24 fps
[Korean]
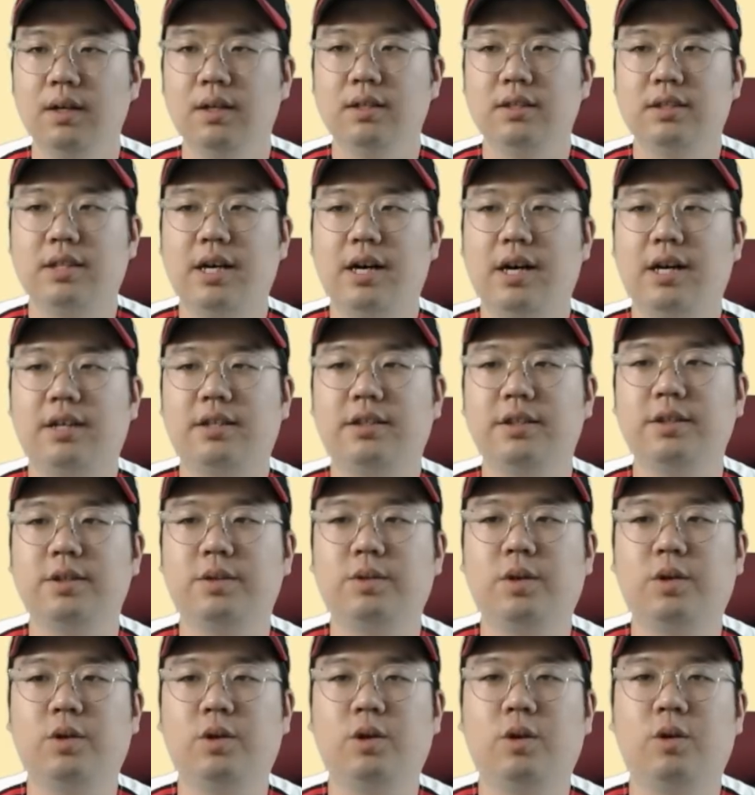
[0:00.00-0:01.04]
자,
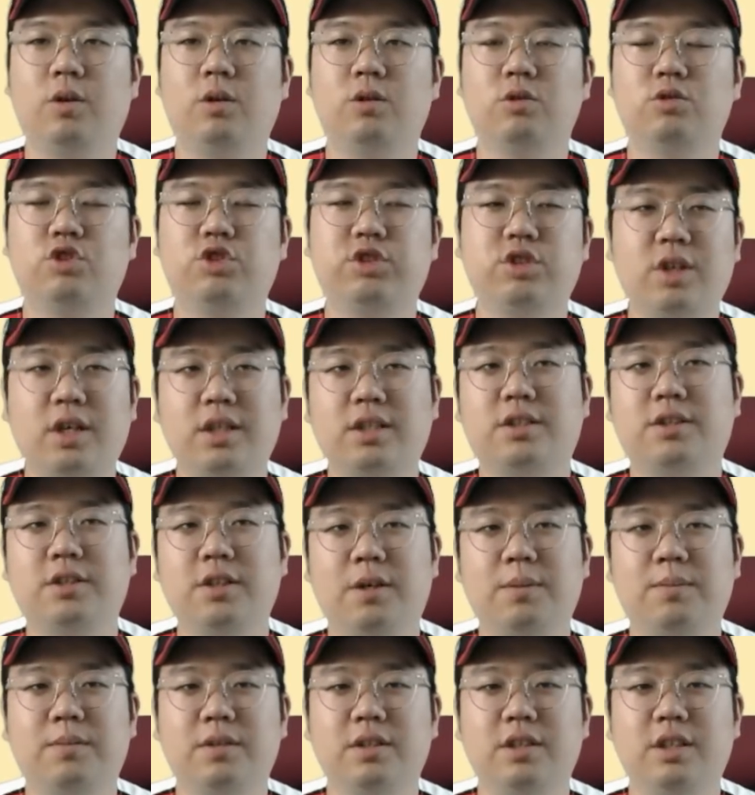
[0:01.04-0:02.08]
그리고
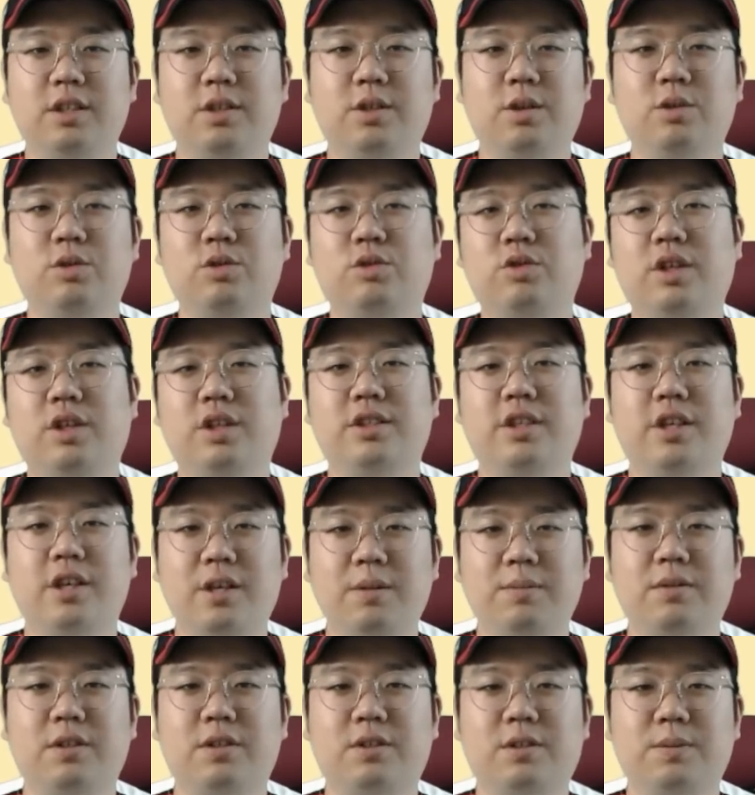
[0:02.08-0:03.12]
추가점 이 선수가
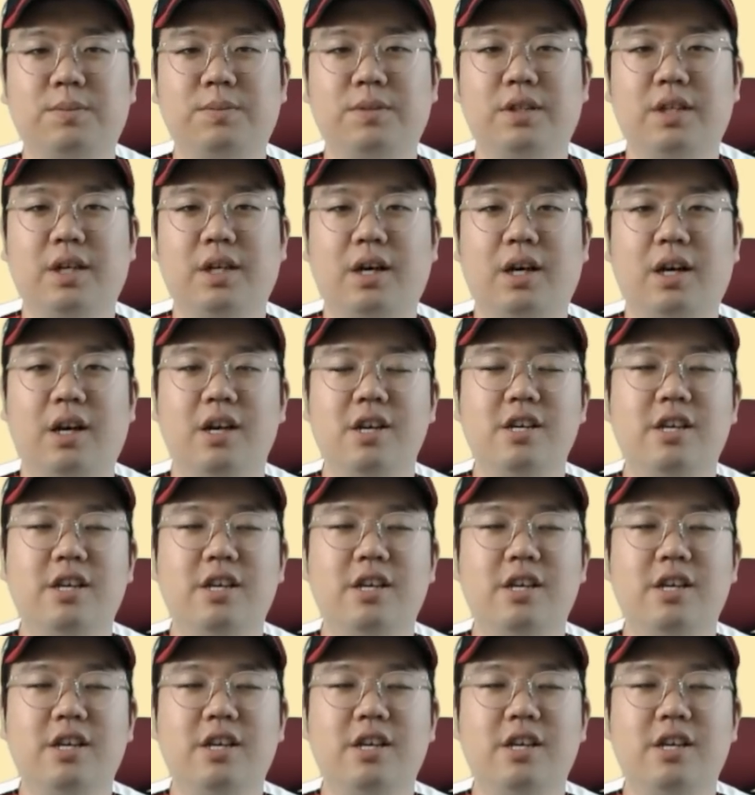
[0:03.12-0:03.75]
책임졌습니다.